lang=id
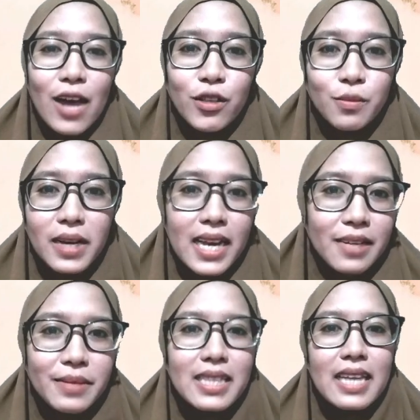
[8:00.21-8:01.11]
harus
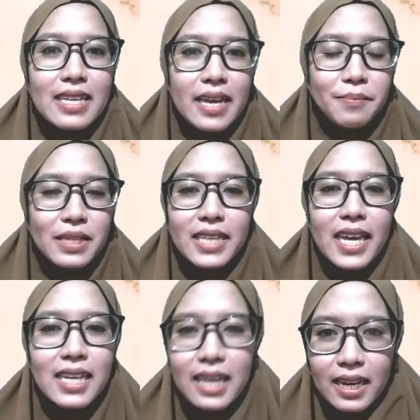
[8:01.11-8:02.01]
berani bertanya.
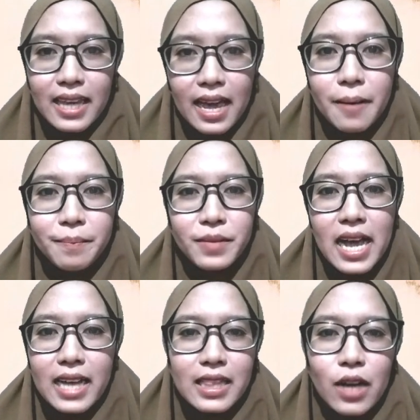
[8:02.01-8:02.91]
Percaya diri ya.
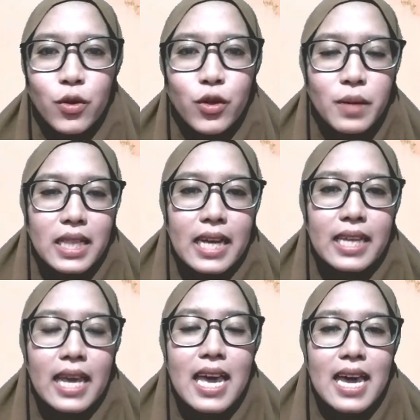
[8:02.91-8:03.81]
Jangan takut
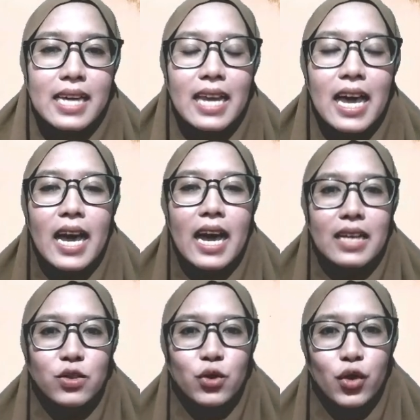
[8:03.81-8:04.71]
bertanya. Nah,
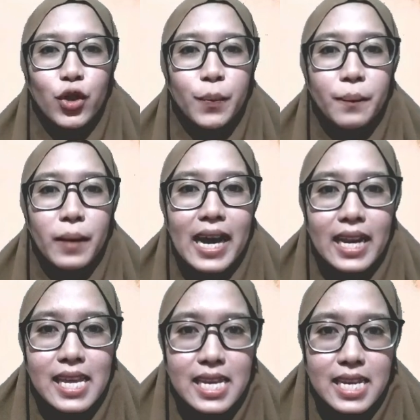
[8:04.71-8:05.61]
cukup
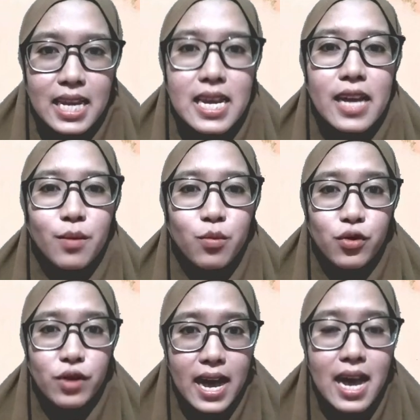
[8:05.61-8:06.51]
hari ini dari
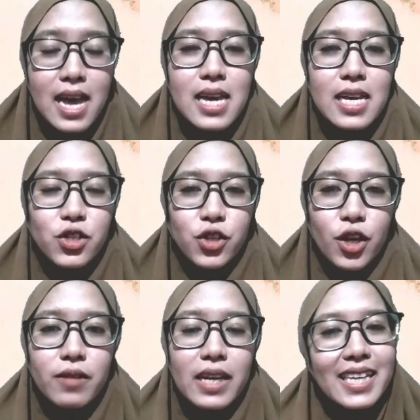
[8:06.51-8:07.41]
Bunda.
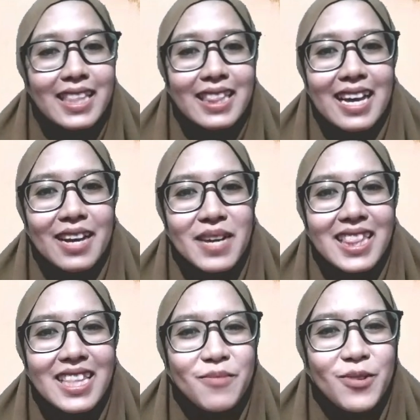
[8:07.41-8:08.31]
Insya Allah kita
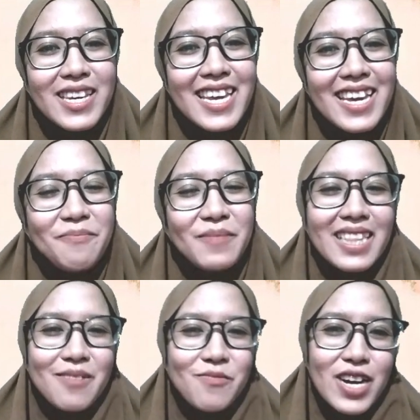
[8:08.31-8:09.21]
bertemu di
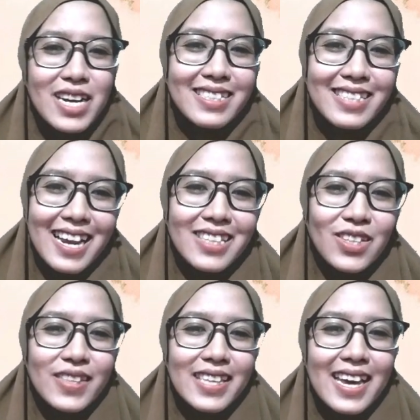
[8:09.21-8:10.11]
pertemuan
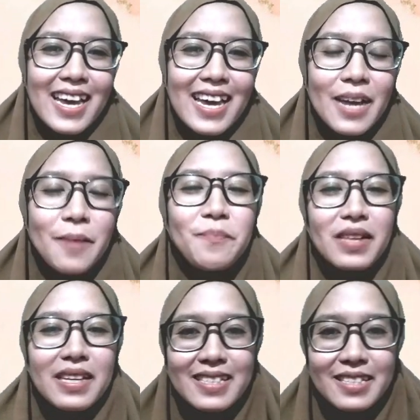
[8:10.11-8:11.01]
selanjutnya.
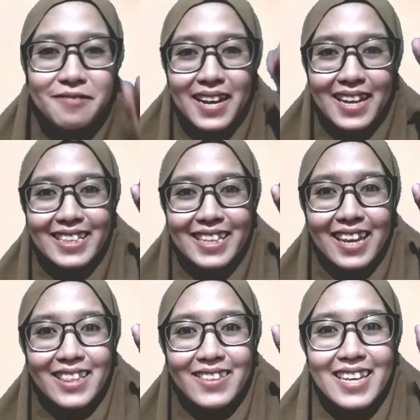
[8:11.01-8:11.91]
Semangat
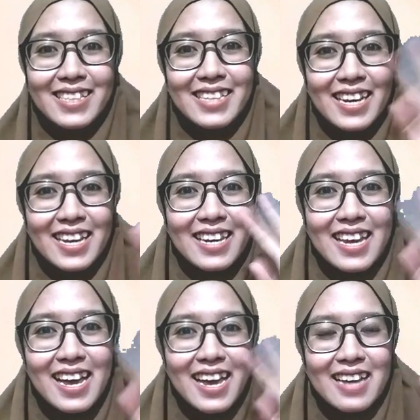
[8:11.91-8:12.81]
kerja tugasnya
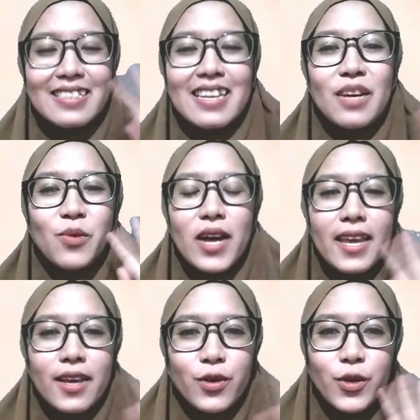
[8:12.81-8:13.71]
Nanda.
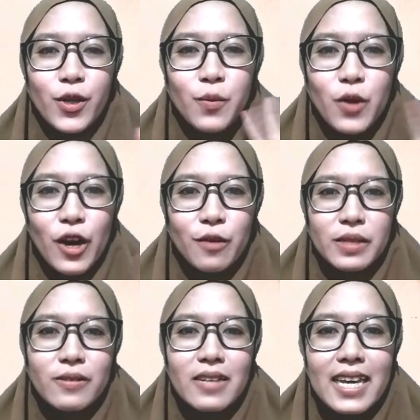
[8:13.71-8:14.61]
Assalamualaikum
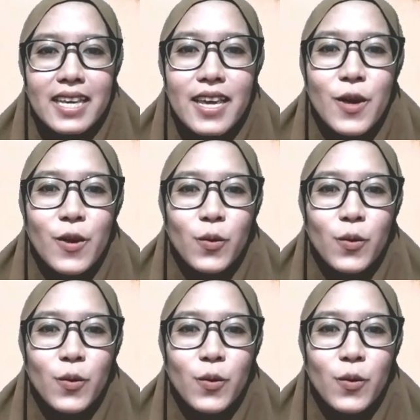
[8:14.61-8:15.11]
warahmatullahi